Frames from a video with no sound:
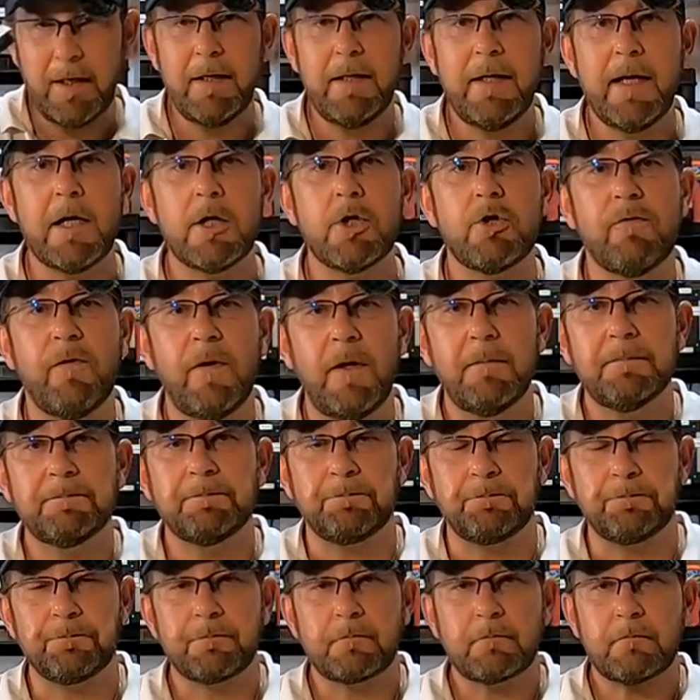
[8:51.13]
LiHV.
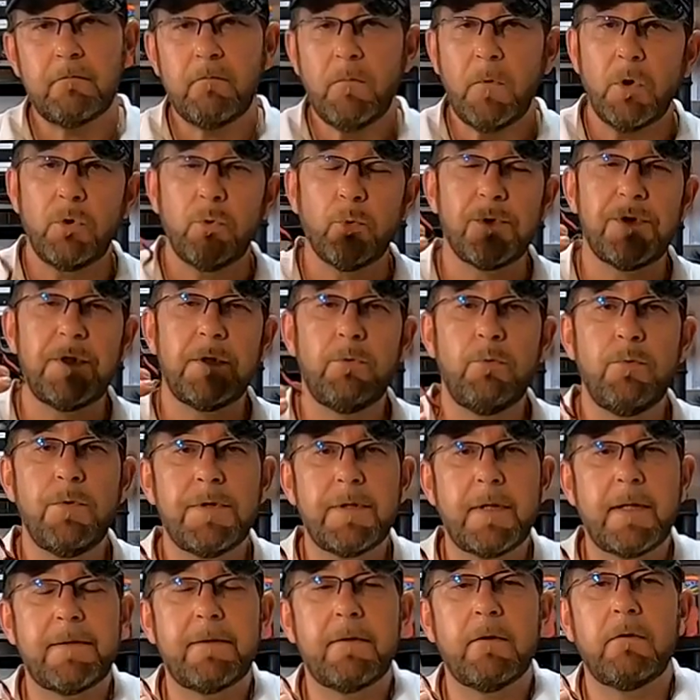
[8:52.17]
Donc c'est une
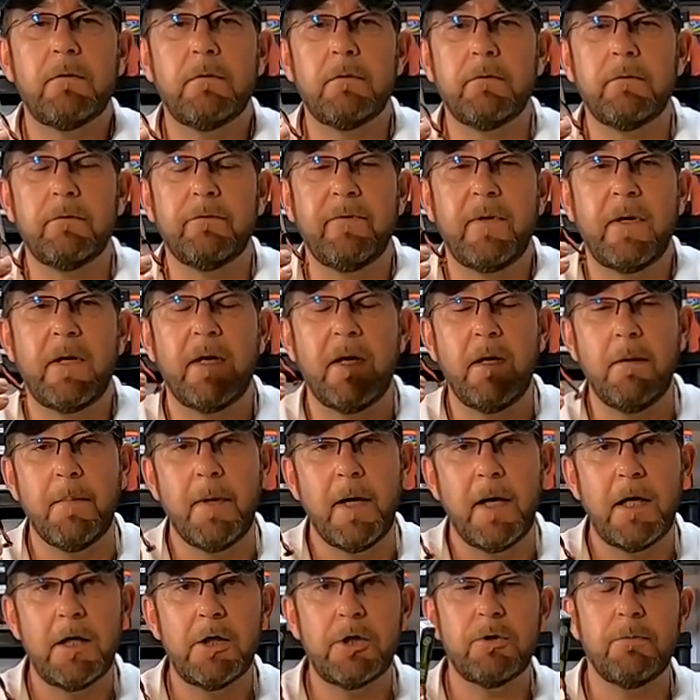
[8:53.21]
520
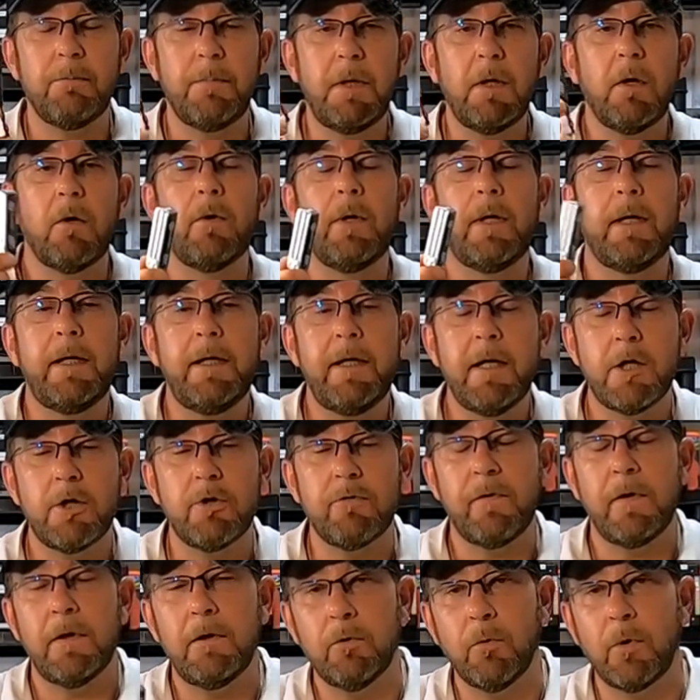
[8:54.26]
mAh, mais en
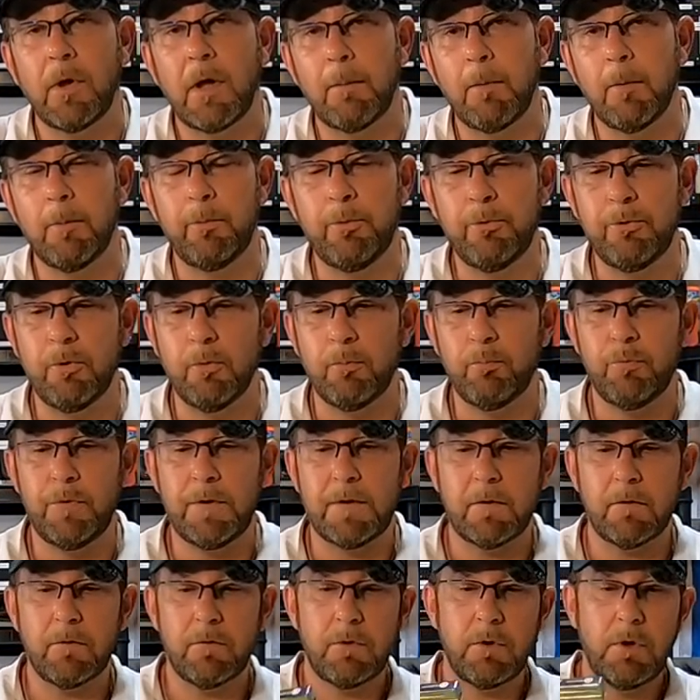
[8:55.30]
LiHV, donc un peu plus de
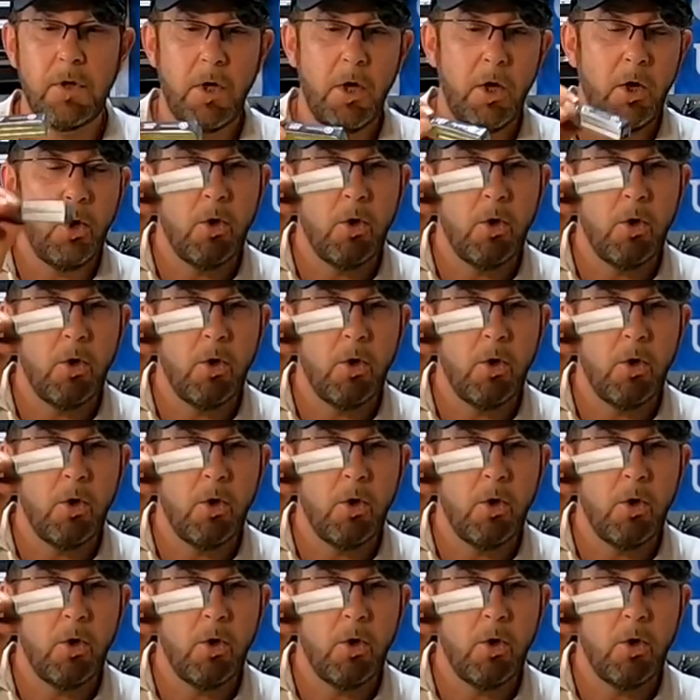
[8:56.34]
puissance,